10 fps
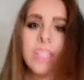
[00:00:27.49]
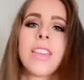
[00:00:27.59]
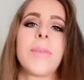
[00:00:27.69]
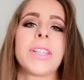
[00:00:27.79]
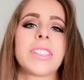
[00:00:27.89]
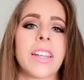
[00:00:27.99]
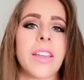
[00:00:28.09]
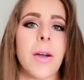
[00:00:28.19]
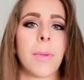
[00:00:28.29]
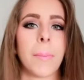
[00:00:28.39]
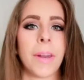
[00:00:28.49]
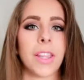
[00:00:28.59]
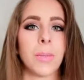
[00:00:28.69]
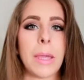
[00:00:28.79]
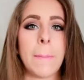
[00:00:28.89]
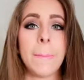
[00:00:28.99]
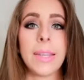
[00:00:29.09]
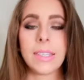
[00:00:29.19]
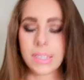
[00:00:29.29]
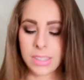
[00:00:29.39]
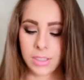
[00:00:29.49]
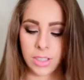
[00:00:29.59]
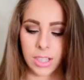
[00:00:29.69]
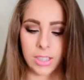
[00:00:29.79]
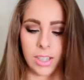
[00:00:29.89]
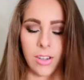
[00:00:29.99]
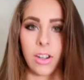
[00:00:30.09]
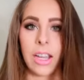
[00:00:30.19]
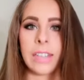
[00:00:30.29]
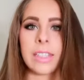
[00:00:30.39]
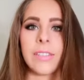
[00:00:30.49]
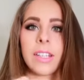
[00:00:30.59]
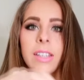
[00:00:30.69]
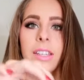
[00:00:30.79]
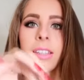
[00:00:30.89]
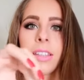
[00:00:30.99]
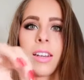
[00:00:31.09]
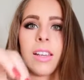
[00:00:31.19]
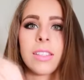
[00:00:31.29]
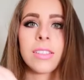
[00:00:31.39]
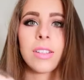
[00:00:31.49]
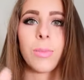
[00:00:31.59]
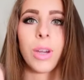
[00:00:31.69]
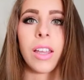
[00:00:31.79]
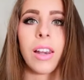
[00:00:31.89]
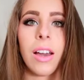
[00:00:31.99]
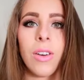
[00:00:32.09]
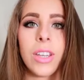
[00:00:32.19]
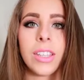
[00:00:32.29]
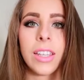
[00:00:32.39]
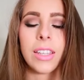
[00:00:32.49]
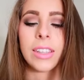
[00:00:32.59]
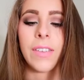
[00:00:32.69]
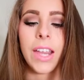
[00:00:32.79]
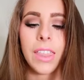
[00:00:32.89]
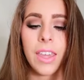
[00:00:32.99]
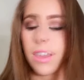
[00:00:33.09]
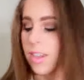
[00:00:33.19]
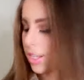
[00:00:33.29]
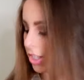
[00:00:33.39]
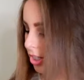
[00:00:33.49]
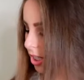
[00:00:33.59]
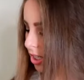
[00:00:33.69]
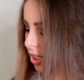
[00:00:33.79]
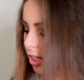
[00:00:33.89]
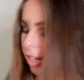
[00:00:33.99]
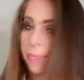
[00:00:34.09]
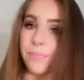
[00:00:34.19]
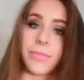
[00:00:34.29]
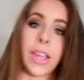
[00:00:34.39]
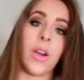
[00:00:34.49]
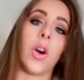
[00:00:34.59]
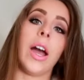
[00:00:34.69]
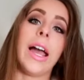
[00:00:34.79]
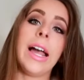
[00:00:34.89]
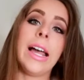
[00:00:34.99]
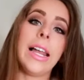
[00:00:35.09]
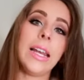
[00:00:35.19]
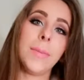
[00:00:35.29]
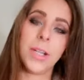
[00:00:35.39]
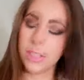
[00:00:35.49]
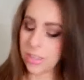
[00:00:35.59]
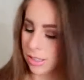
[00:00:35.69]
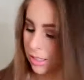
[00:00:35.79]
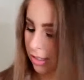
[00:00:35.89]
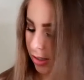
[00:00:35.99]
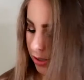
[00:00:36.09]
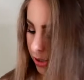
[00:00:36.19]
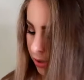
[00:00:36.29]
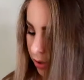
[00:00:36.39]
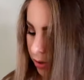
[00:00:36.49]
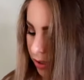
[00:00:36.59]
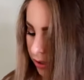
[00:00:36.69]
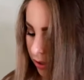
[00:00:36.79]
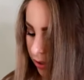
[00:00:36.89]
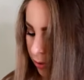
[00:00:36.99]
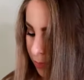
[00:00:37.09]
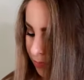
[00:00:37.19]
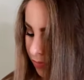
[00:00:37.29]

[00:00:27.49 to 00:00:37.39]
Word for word: ya me extrañaban preparándome mi tecito. Acá tengo el té verde, aquí están las como que las hojitas de té verde, ginger, tengo el limón. Así que bueno, va a estarlo